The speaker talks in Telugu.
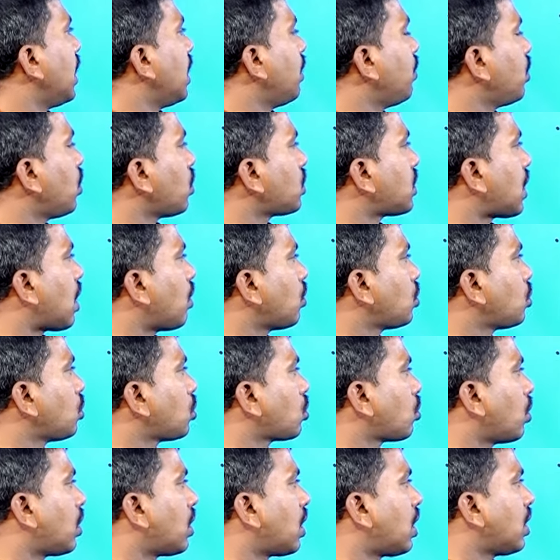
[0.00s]
ఎనిమిదో స్థానంలో
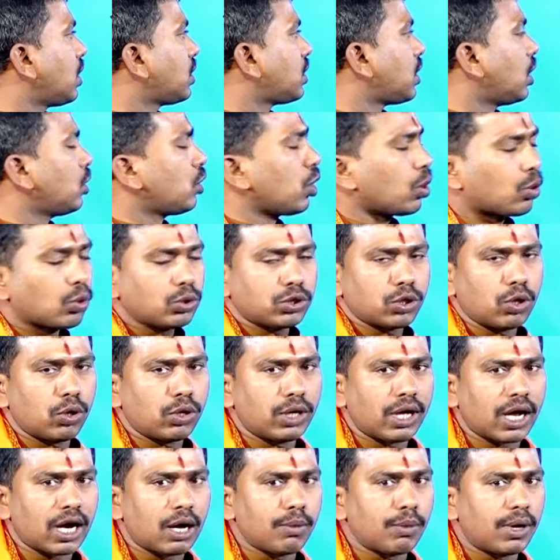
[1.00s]
చూసుకుంటే చంద్రుడు కుజులు
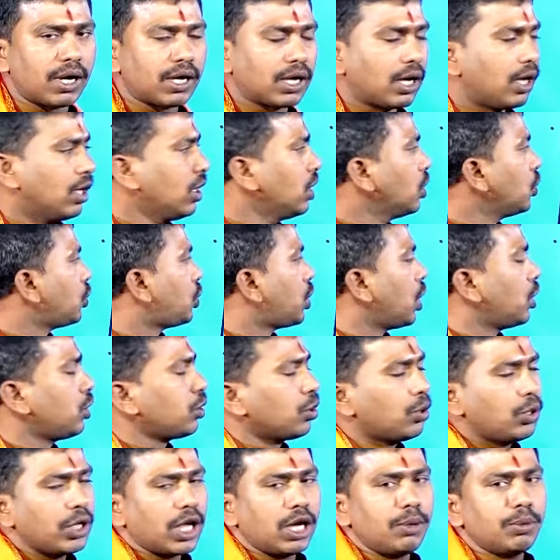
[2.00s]
ఉన్నారనమాట
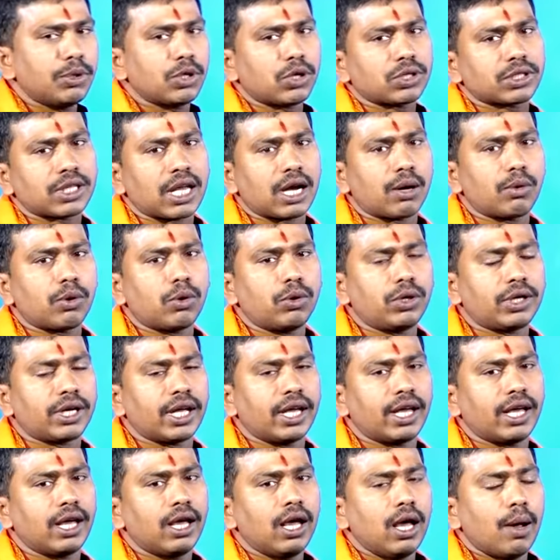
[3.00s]
చంద్రుడు ఎనిమిదో స్థానంలో
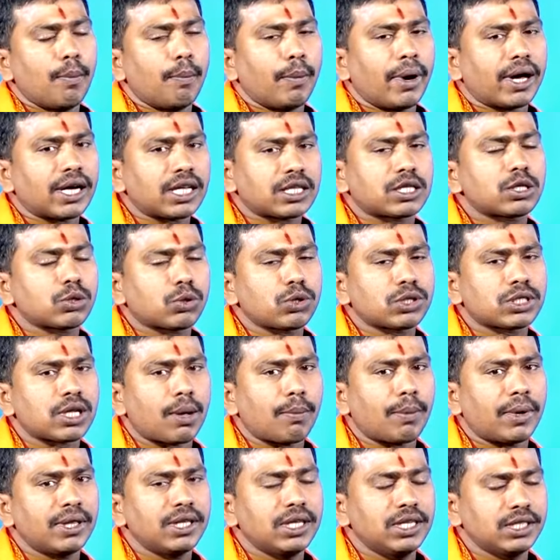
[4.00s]
ఉంటే మనస్సుకు
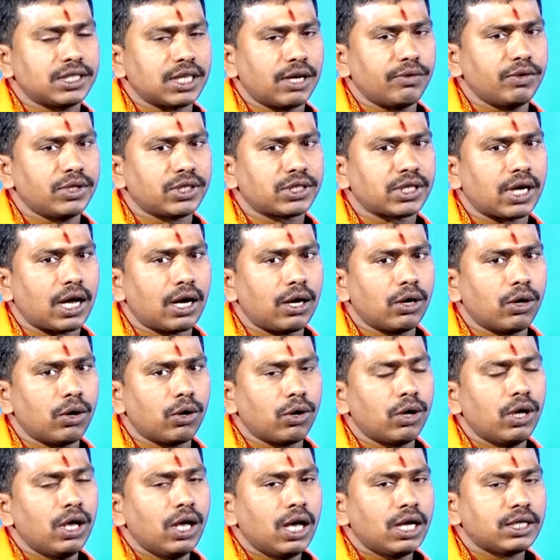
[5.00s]
సంబంధించిన విషయాల్లో
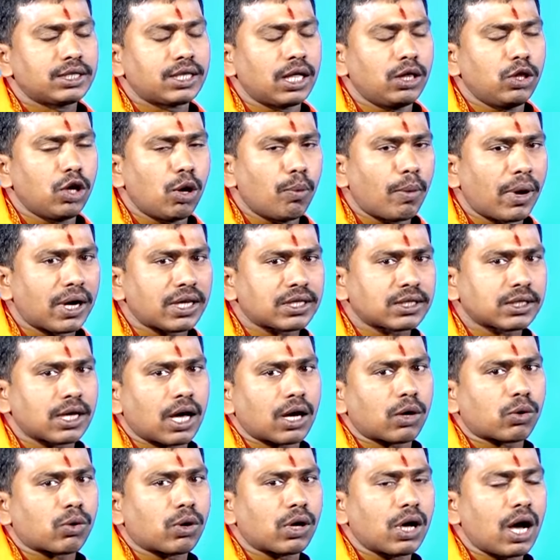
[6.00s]
చంద్రుడు
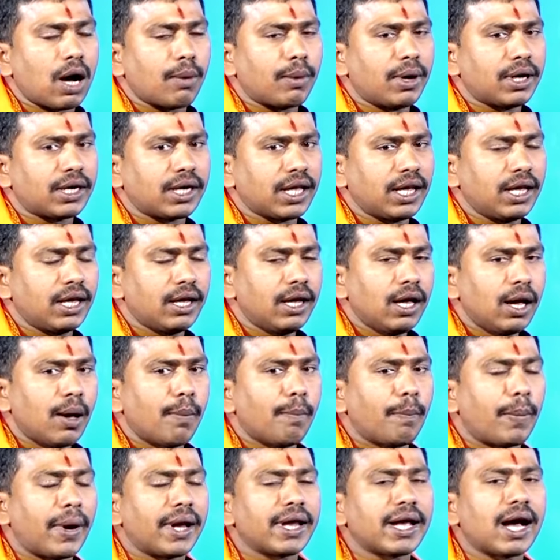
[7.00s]
మనస్కారకుడు కాబట్టి
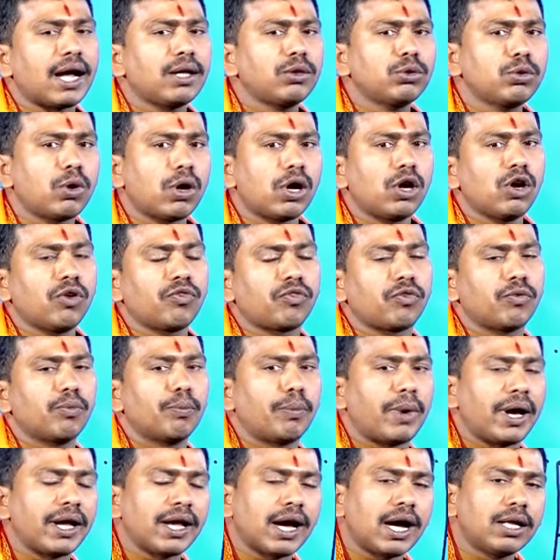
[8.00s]
భయాందోళనలు
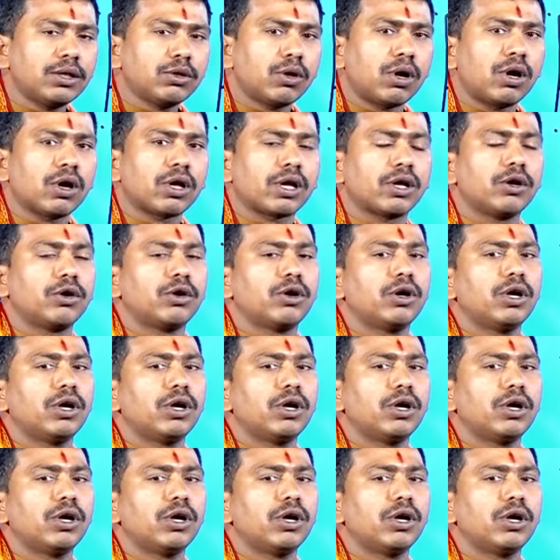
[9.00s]
భయాందోళనలకు